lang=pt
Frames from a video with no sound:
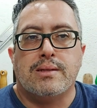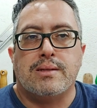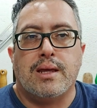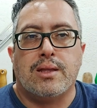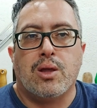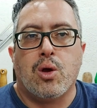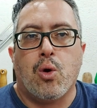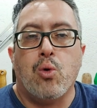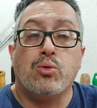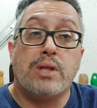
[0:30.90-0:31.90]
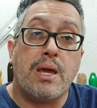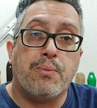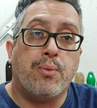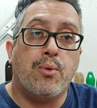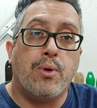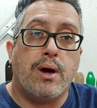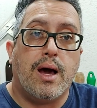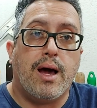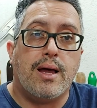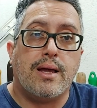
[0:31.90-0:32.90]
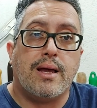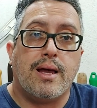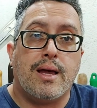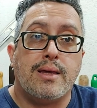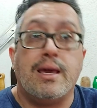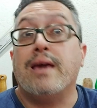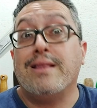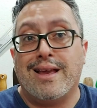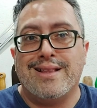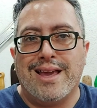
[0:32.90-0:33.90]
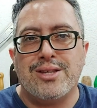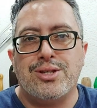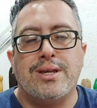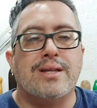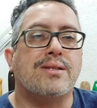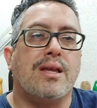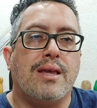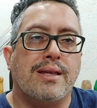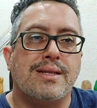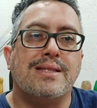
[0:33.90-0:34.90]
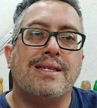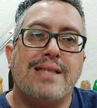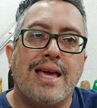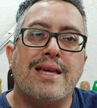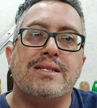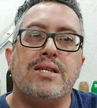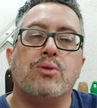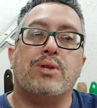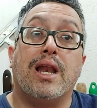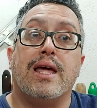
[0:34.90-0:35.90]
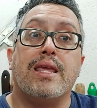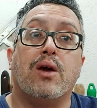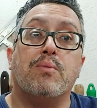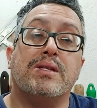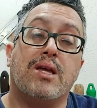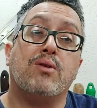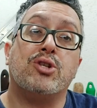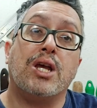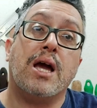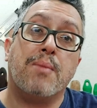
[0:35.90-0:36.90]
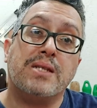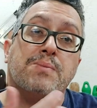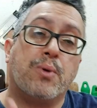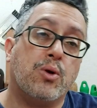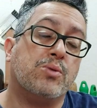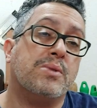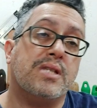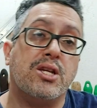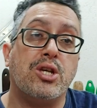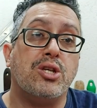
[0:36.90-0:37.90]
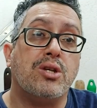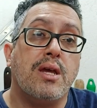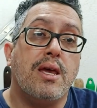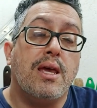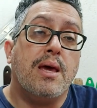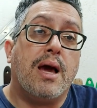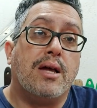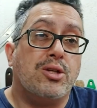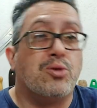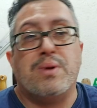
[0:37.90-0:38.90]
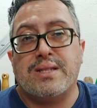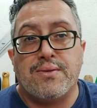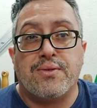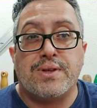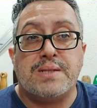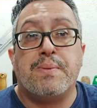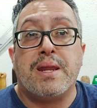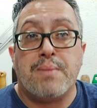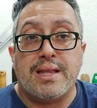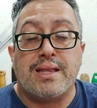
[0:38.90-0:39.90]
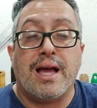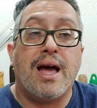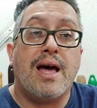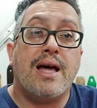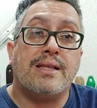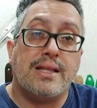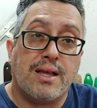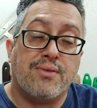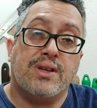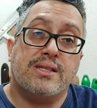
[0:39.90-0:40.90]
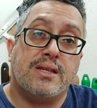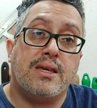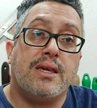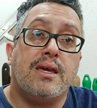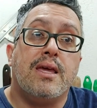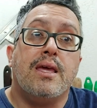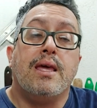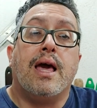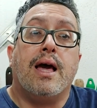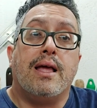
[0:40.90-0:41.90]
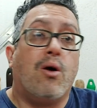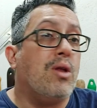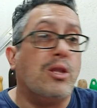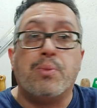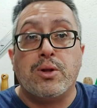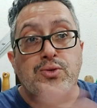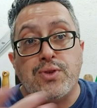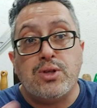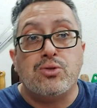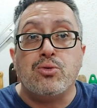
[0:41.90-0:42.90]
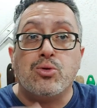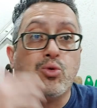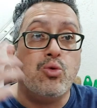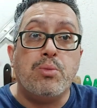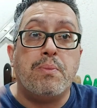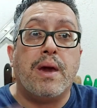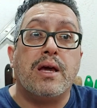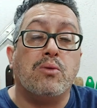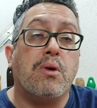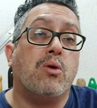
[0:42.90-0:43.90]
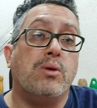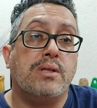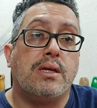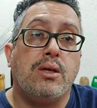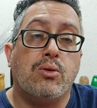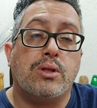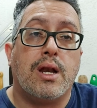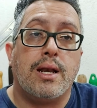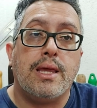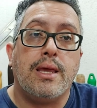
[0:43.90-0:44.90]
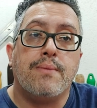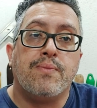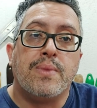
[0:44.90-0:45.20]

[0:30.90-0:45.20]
certo? Com o tempo a, e a internet, as, essas ideias de cutelaria começaram a chegar mais próximas da gente. A gente começava a experimentar, tentar fazer, eh, olhando pelos vídeos no YouTube, pegando uma coisa aqui, outra ali,